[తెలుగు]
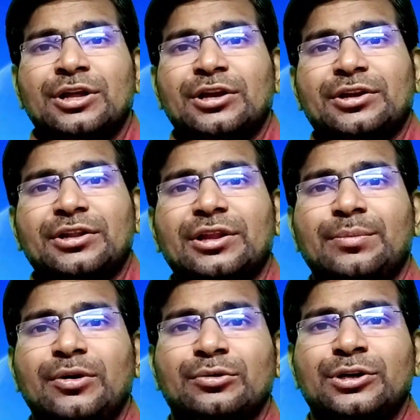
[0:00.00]
నేను క్రింద
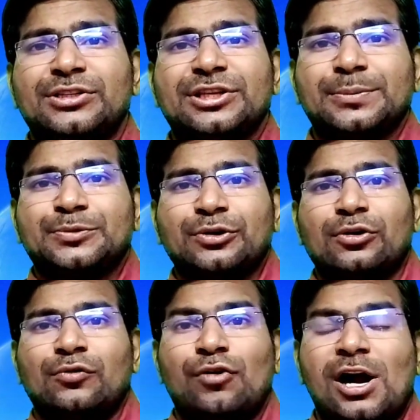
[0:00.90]
మీకు
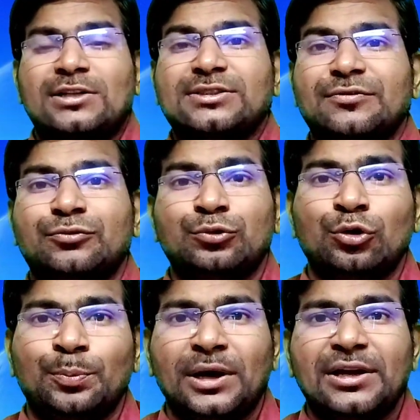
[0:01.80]
డిస్క్రిప్షన్లో వాట్సాప్
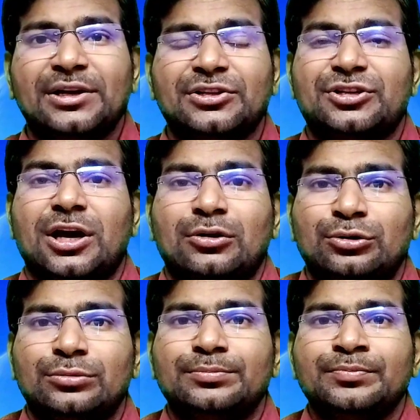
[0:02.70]
గ్రూప్ లింక్ ఇచ్చాను